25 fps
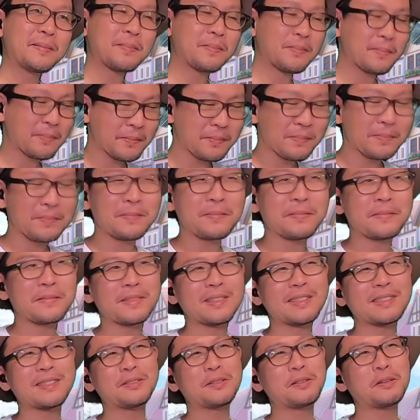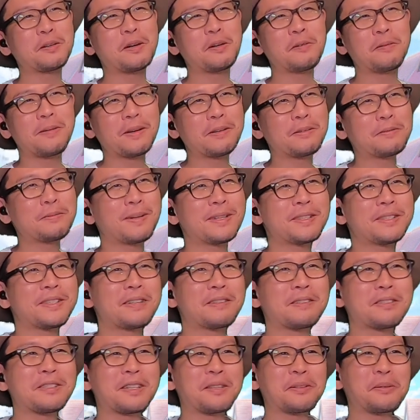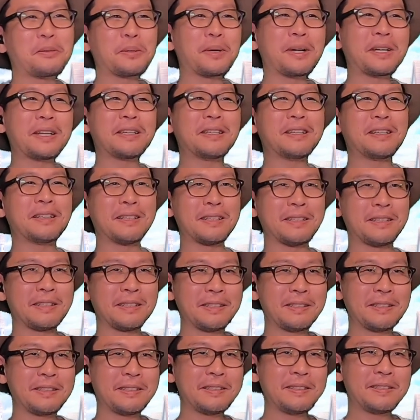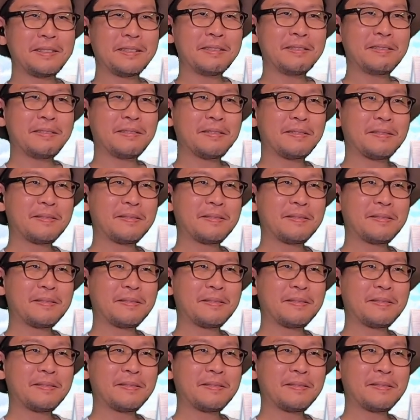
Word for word: うーん、それはファルファシャルシャのおかげだね。